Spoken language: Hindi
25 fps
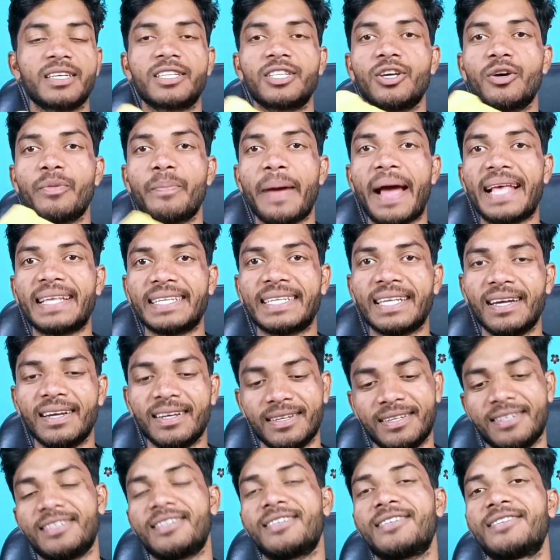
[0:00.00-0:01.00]
बना सकते हो
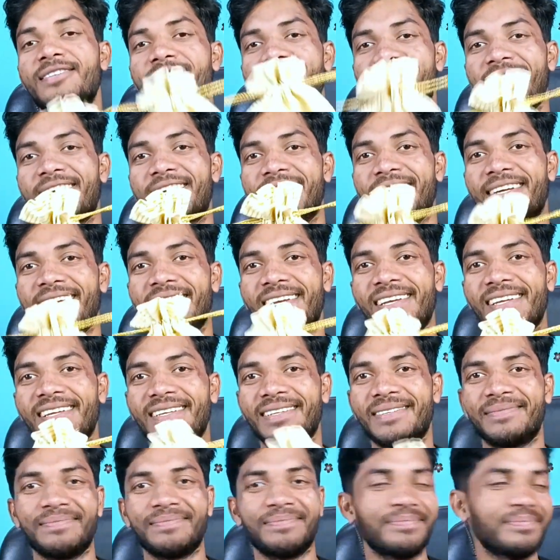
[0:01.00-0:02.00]
पैसा रखने के
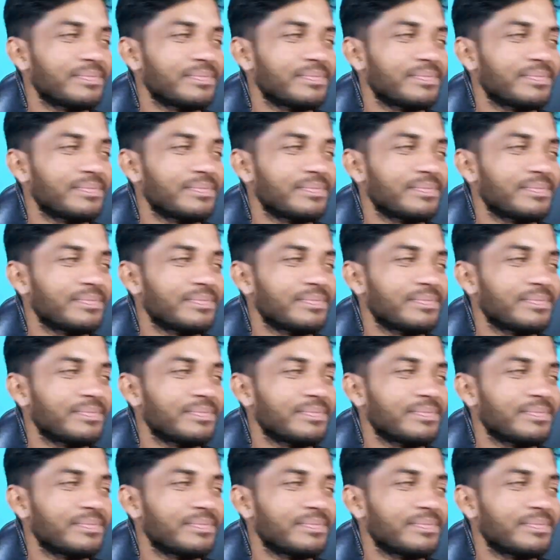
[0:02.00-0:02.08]
लिए